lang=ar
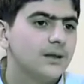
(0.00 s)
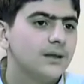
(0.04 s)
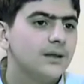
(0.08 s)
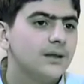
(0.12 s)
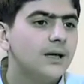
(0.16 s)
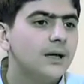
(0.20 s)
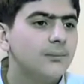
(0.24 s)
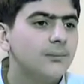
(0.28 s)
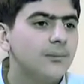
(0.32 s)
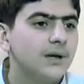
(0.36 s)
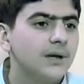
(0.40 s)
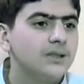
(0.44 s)

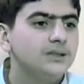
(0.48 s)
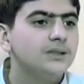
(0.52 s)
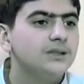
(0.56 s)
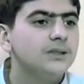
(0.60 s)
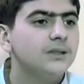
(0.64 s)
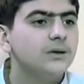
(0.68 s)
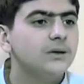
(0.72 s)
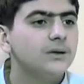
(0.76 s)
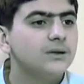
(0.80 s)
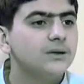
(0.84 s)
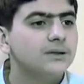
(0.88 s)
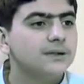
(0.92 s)
يا
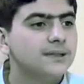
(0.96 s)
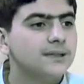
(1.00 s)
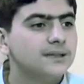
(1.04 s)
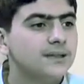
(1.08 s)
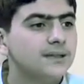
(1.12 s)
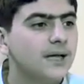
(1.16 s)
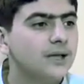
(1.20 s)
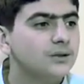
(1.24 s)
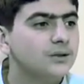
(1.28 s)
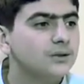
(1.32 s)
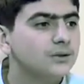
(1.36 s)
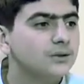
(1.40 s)
بحكي لي
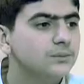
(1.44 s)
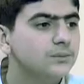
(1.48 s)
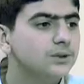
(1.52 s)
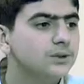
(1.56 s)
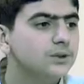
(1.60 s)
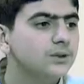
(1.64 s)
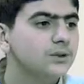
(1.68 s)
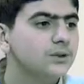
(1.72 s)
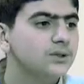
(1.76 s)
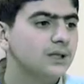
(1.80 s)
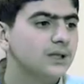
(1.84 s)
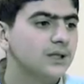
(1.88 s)
قصص عنهم
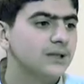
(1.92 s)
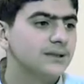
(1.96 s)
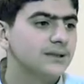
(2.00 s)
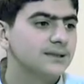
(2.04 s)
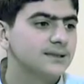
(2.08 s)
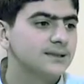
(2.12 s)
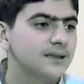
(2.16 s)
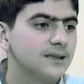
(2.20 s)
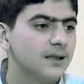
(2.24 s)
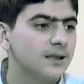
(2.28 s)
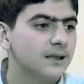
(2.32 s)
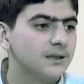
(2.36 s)
شلون كانت
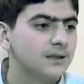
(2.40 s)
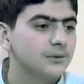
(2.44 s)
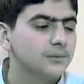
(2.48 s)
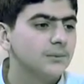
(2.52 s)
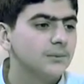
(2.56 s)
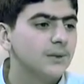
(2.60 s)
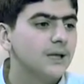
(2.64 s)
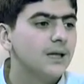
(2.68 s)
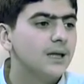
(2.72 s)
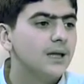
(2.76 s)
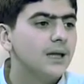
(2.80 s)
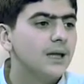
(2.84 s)
صلاتهم
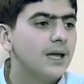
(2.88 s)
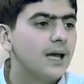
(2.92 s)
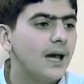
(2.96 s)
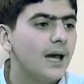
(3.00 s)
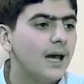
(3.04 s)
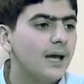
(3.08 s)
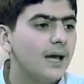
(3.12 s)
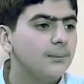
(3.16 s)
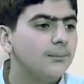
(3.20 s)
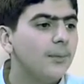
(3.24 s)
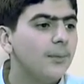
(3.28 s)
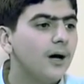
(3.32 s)

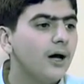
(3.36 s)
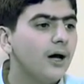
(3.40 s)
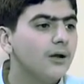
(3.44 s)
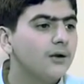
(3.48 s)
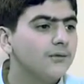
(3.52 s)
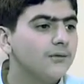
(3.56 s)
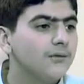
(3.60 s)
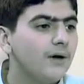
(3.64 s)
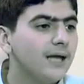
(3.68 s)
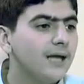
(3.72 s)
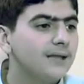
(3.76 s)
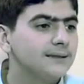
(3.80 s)
حب
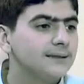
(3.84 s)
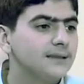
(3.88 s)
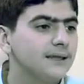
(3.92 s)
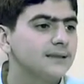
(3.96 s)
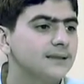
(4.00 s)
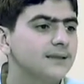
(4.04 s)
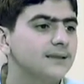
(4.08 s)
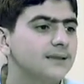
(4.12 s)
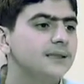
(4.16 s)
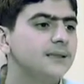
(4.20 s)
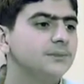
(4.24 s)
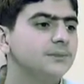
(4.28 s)
أعرف حتى
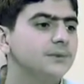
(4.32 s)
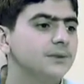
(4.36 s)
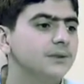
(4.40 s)
اقتدي